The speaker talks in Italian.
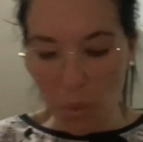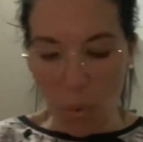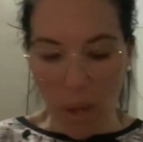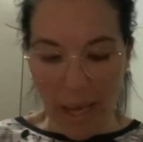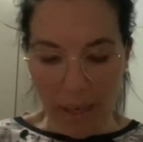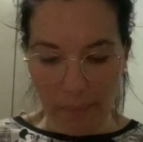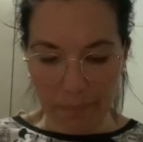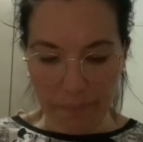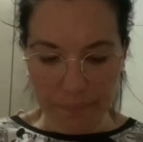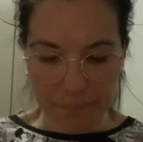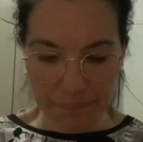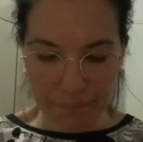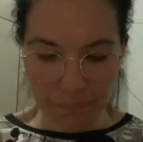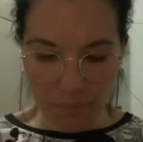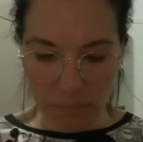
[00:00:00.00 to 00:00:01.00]
qua,
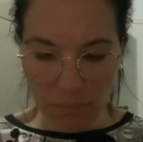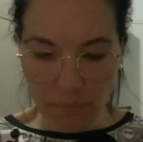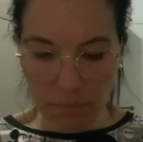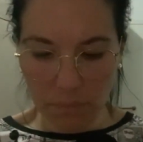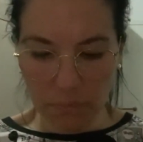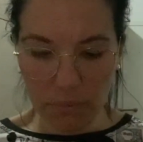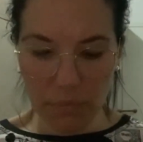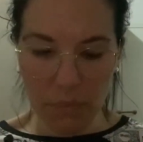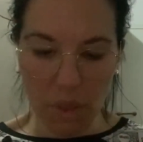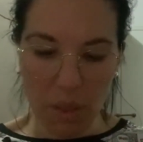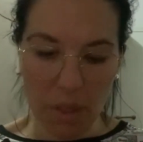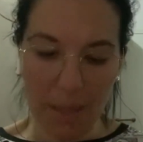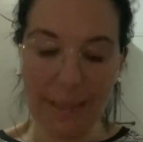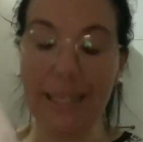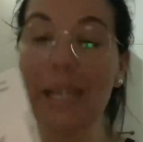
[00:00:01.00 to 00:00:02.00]

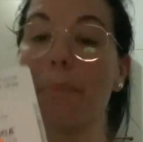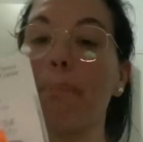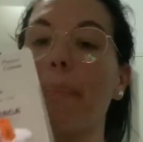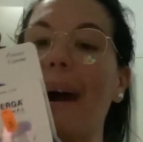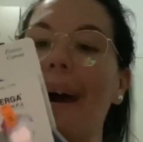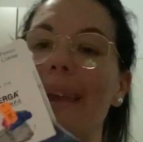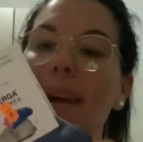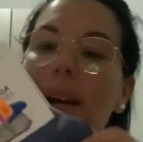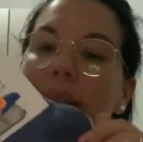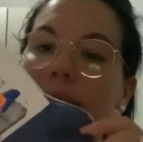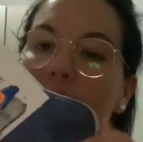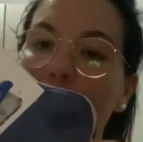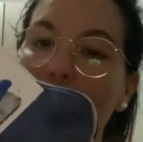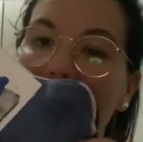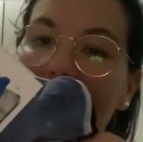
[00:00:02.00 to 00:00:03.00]
tre paia
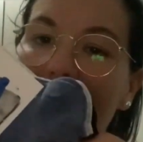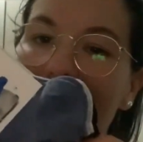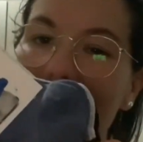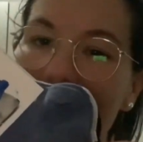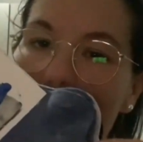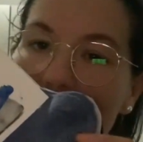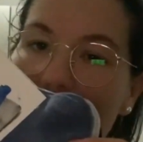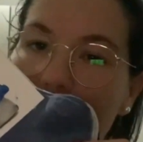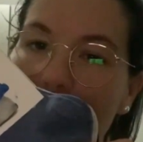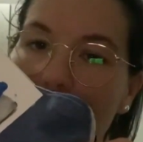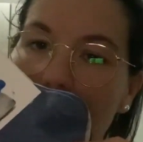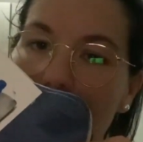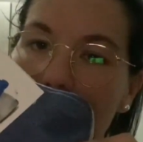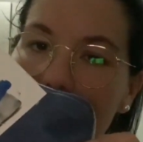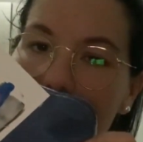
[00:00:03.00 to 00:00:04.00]
tipo
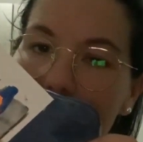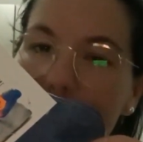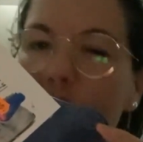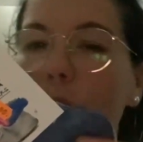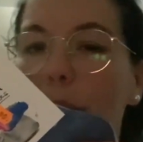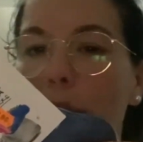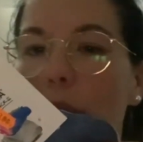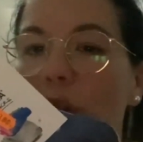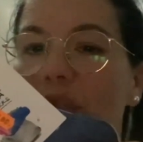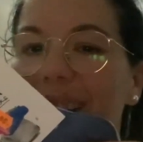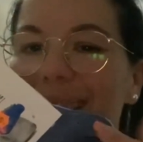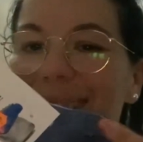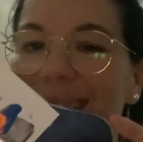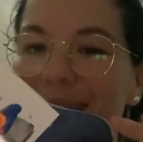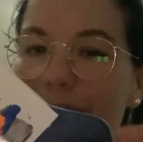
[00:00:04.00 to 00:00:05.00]
fantasmini, non proprio
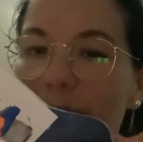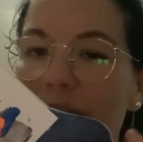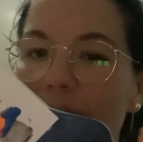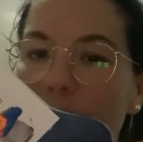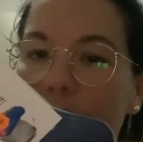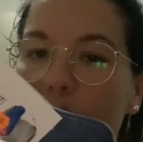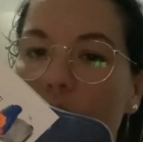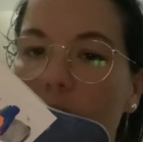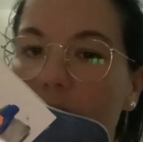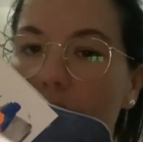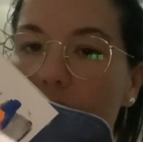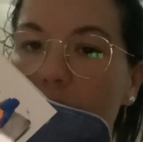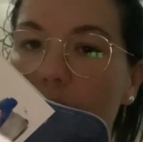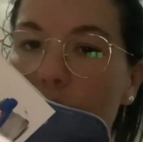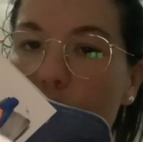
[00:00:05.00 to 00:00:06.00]
fantasmini, però
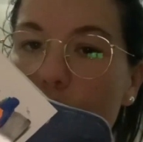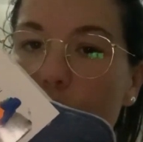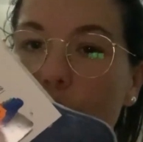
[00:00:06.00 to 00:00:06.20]
sono